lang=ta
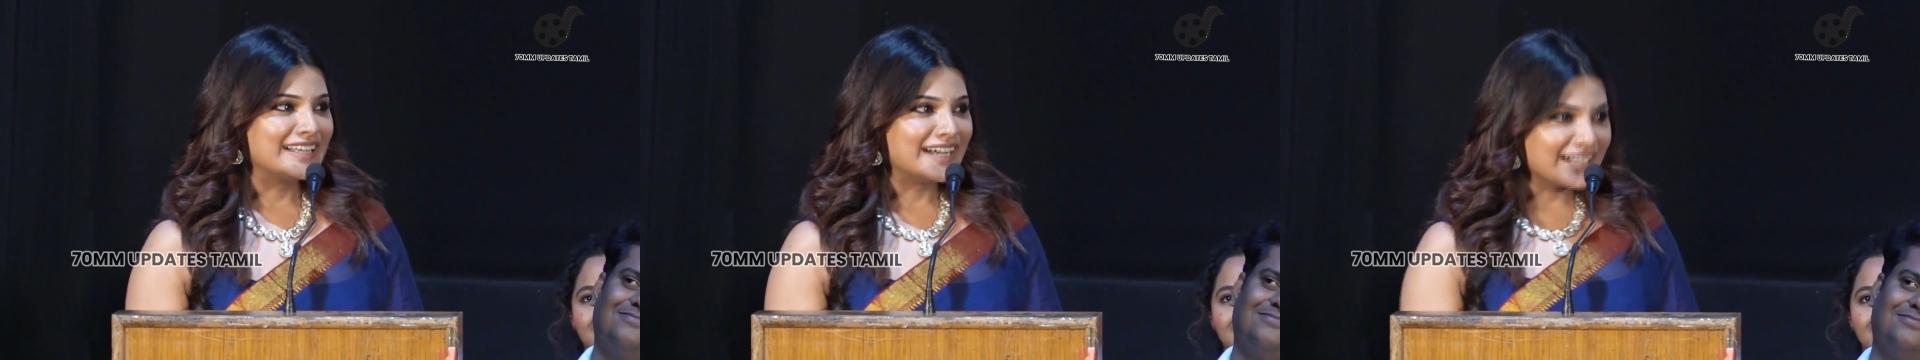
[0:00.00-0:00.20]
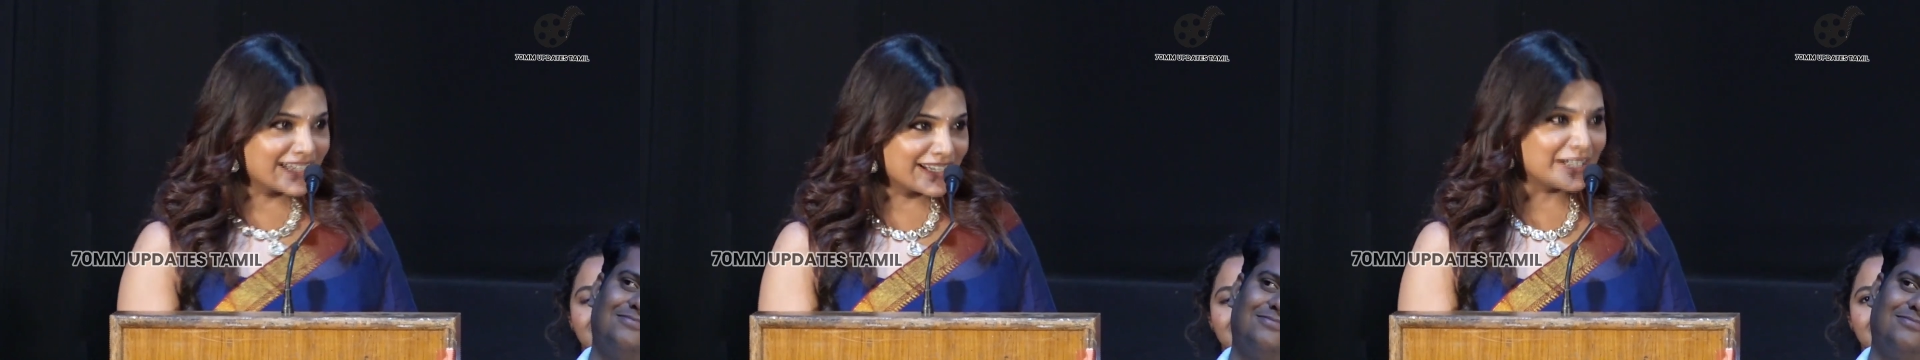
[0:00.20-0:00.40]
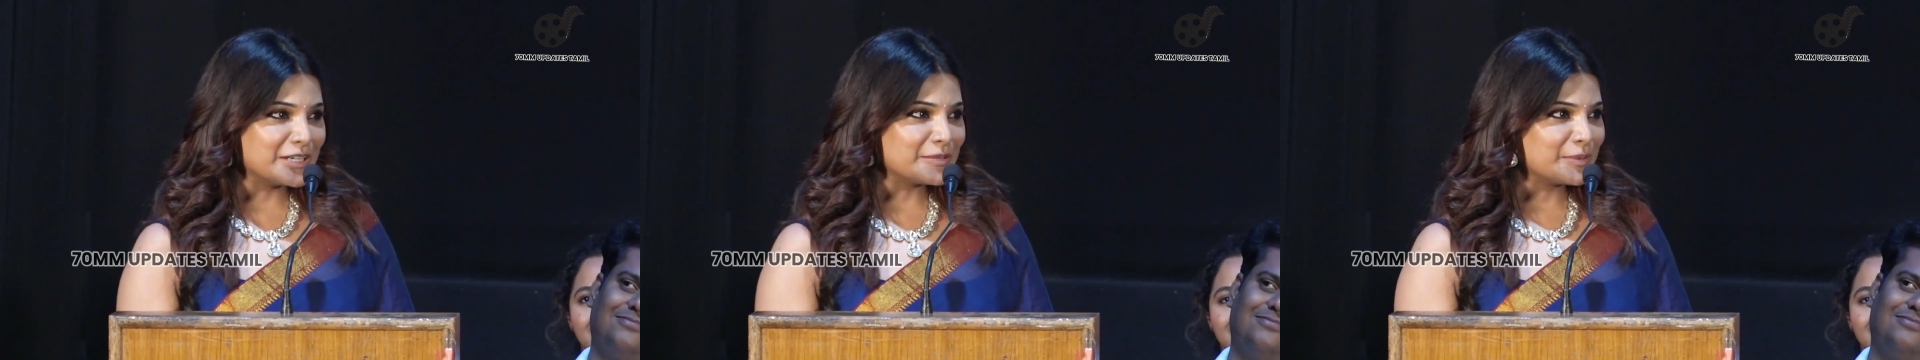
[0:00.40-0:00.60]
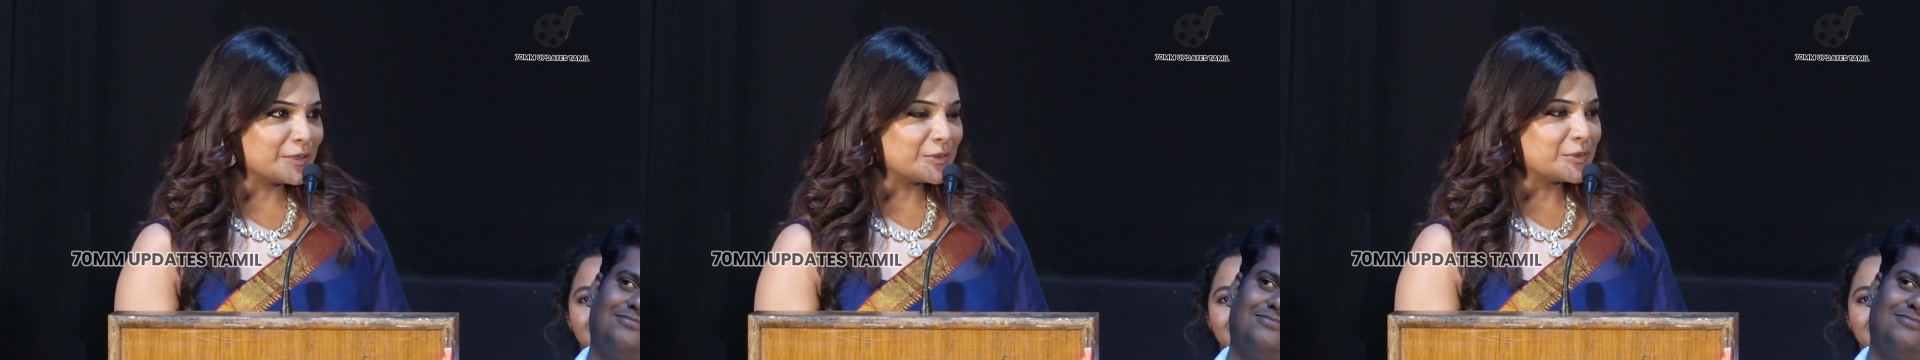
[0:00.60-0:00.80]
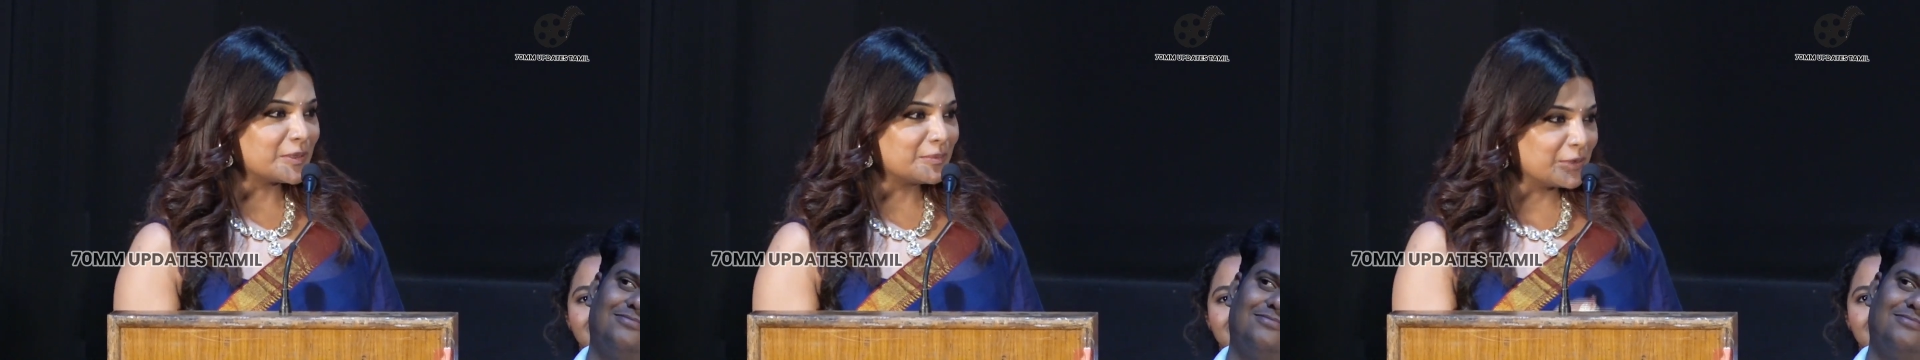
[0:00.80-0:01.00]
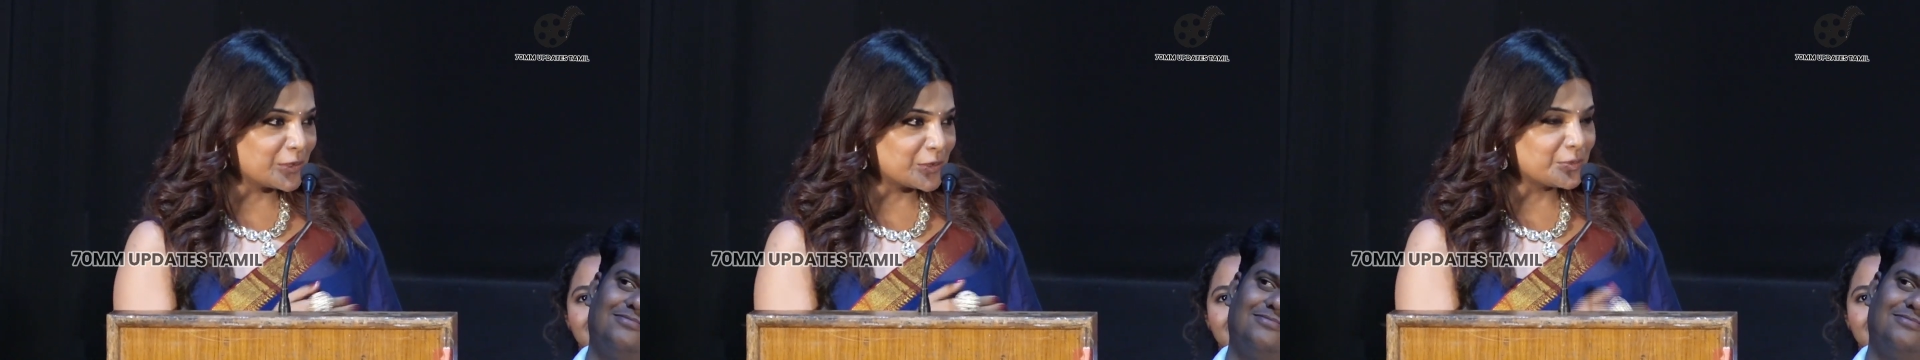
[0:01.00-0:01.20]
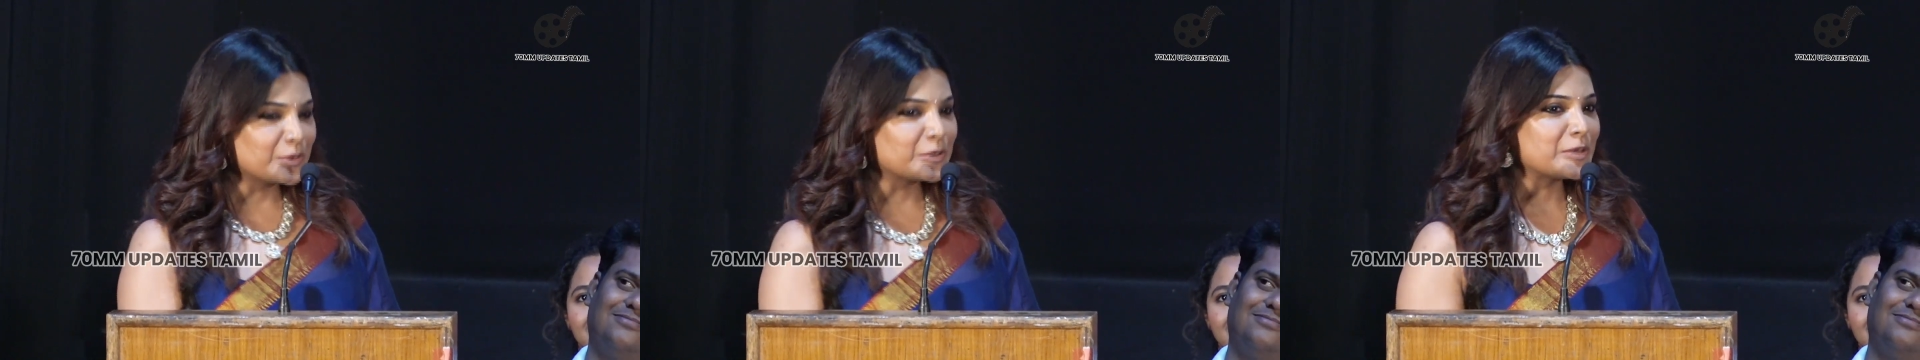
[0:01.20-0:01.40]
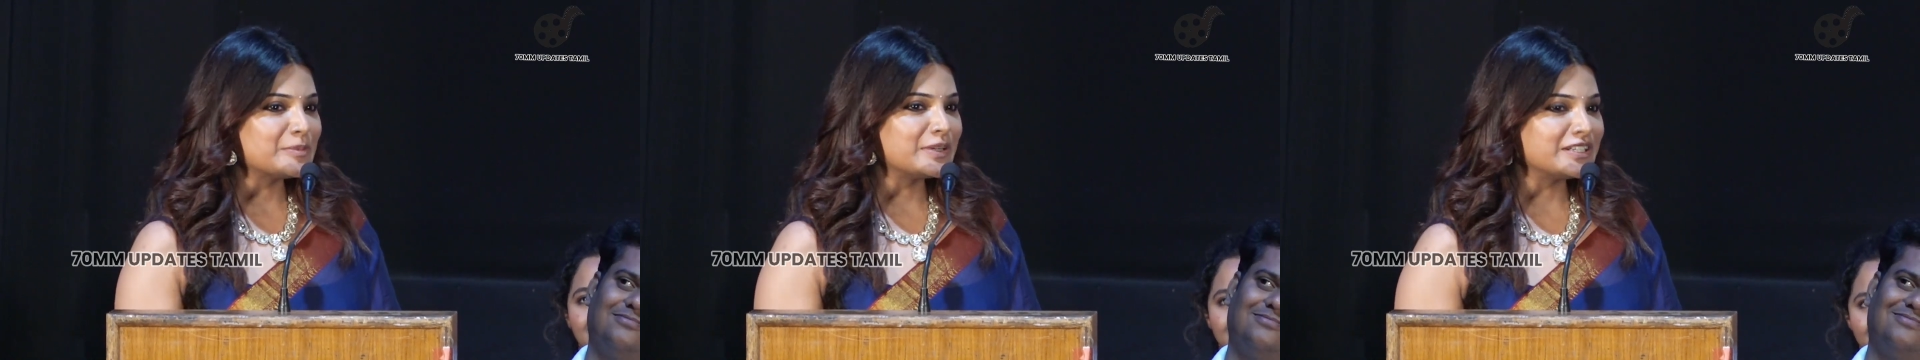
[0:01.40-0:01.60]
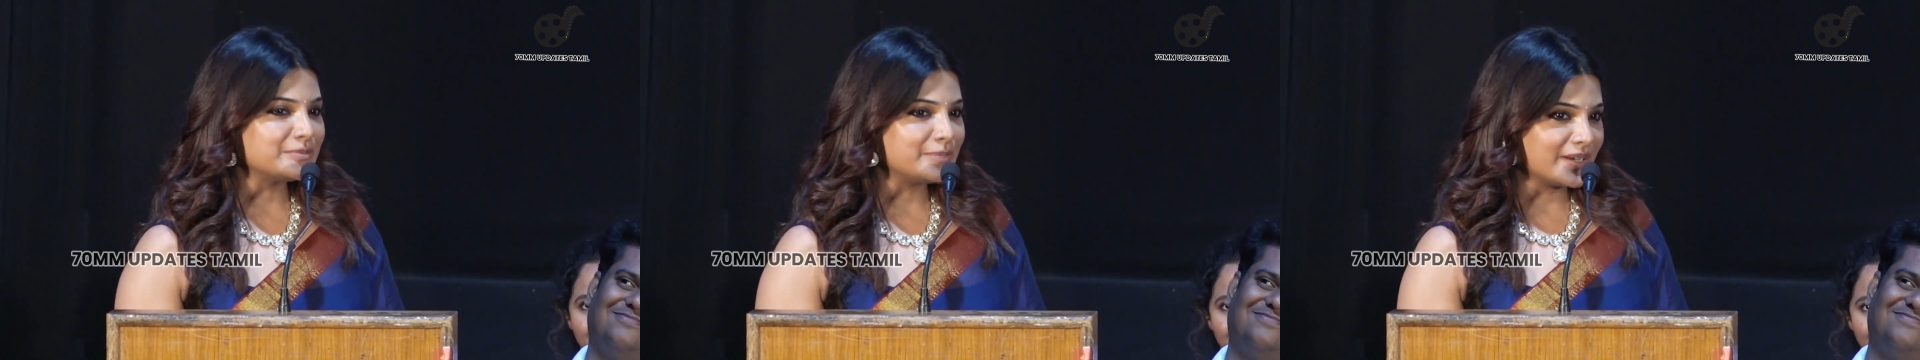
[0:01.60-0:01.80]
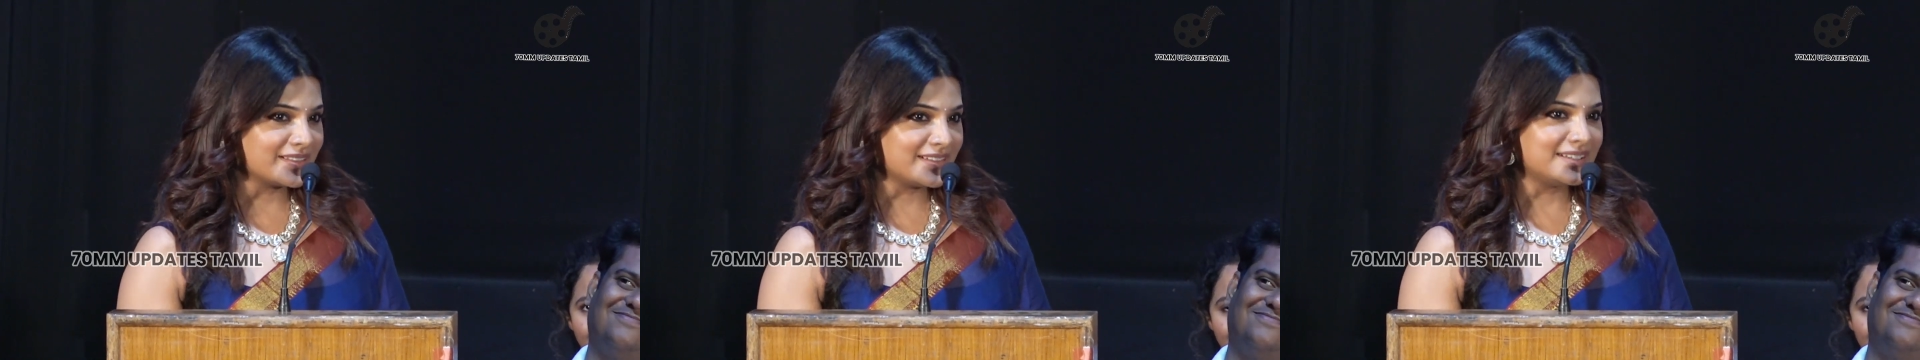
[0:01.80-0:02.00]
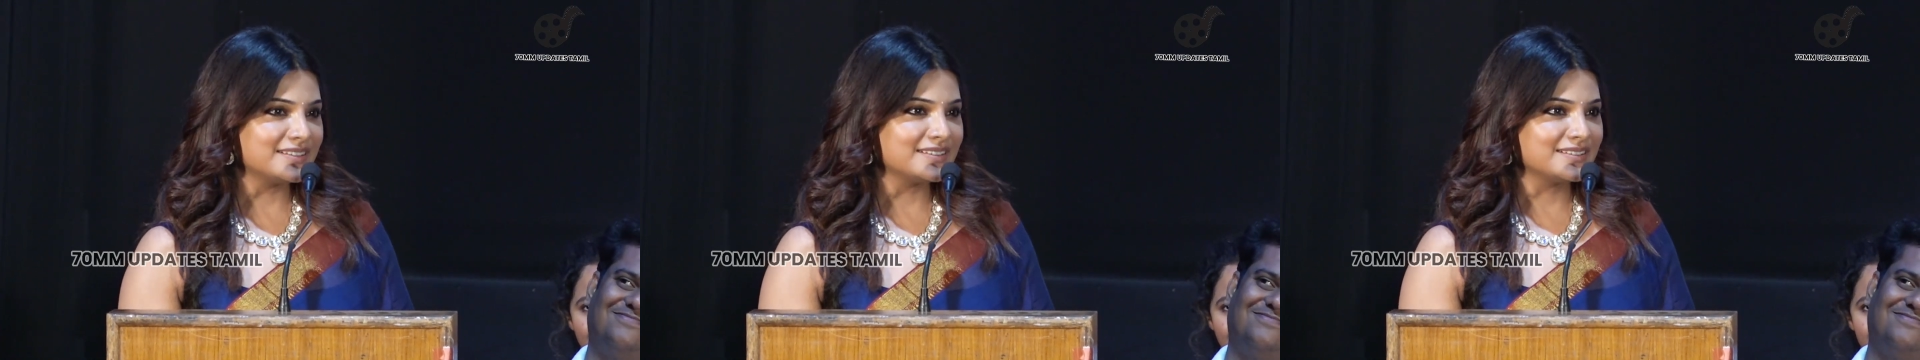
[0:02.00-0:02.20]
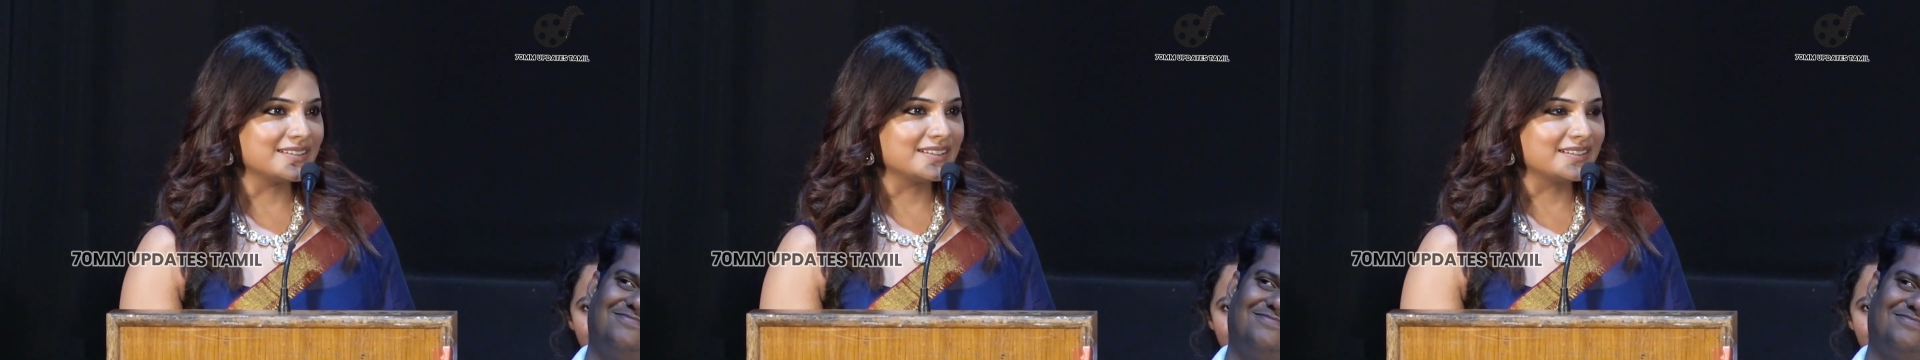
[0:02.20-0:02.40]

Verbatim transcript: நாங்கள் ரெண்டு பேரும் இப்படி ஒரு முக்கியமான படத்தில்